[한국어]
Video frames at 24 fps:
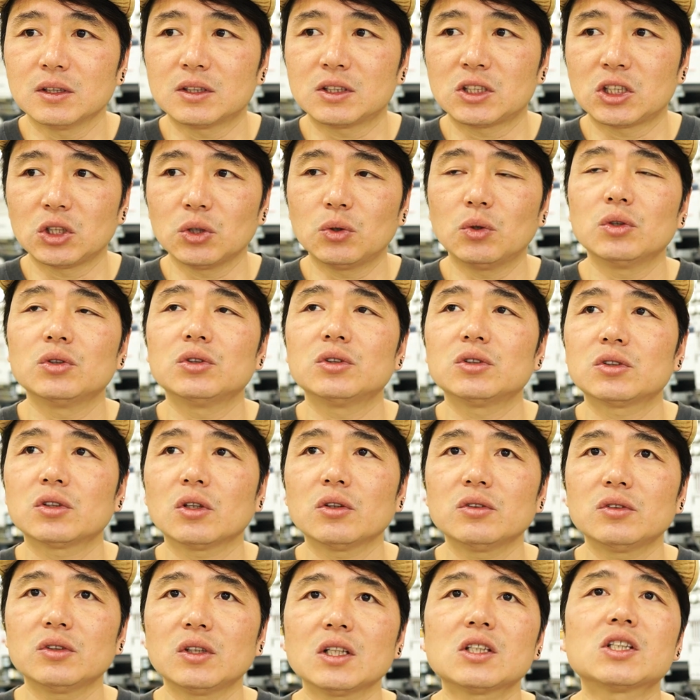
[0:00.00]
직원을
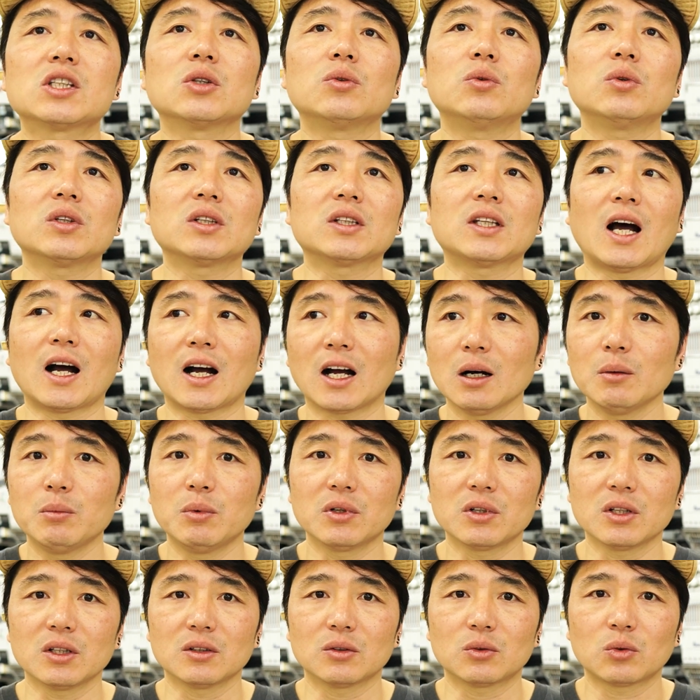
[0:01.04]
썼는데 직원이
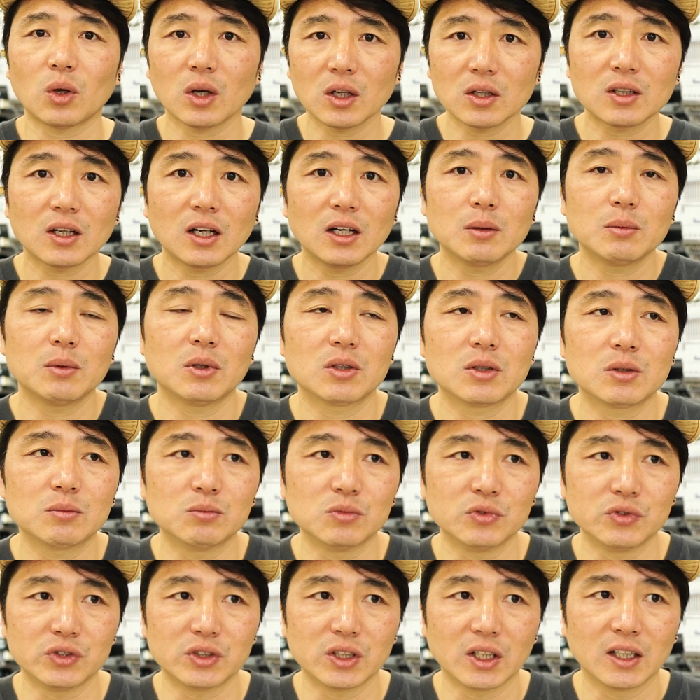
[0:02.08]
나가버린 퇴사해버린
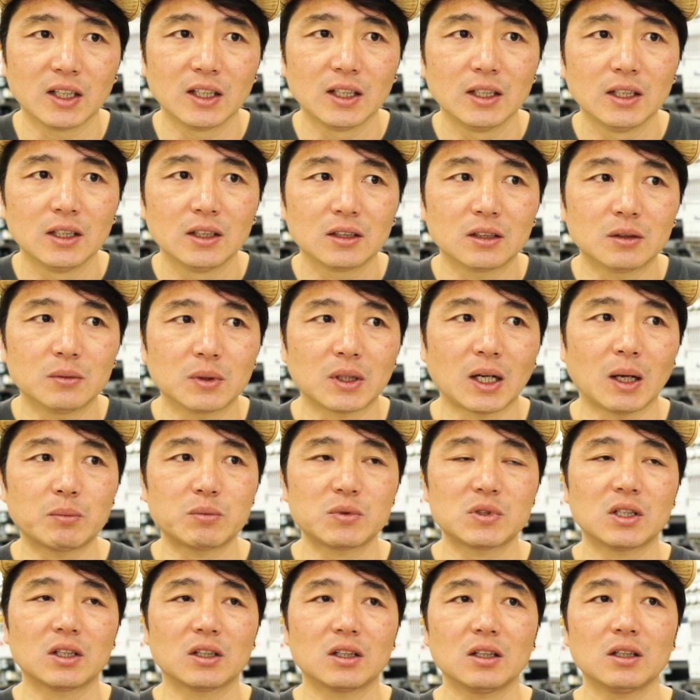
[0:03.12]
문제 그러면
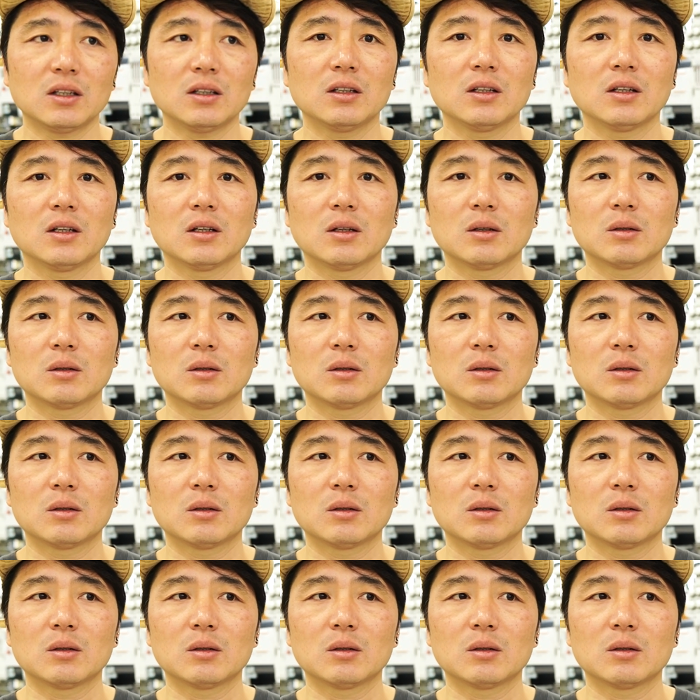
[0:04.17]
갑자기